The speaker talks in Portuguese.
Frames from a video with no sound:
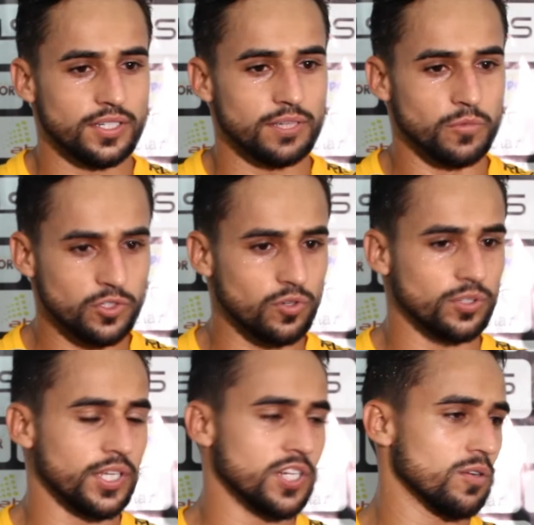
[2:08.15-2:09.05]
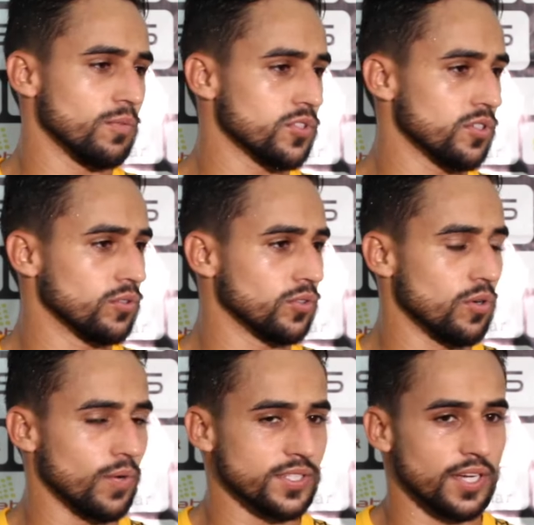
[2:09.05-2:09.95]
Muito contente com o meu segundo
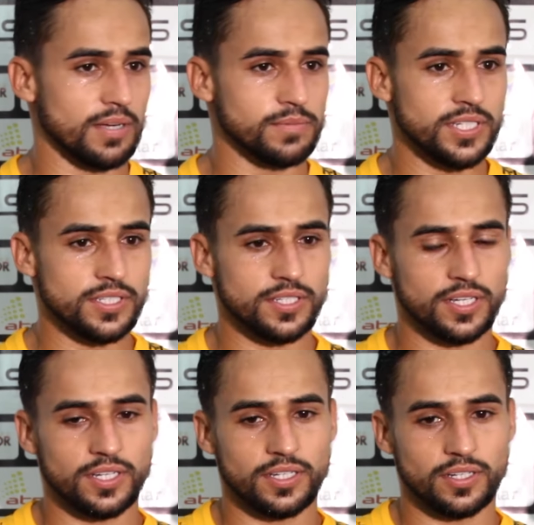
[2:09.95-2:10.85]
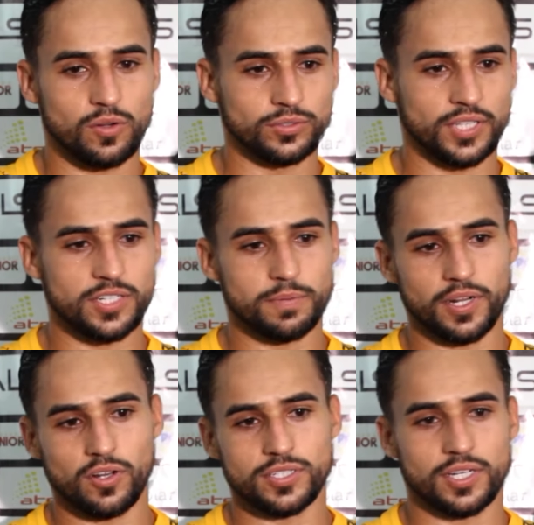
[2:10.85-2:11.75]
gol com essa camisa, contente
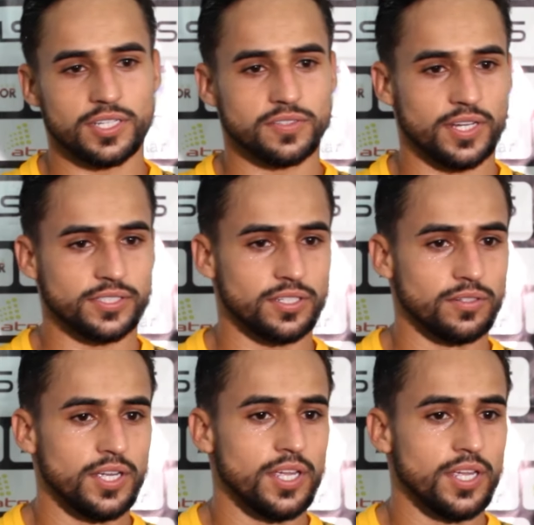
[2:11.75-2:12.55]
pela nossa classificação,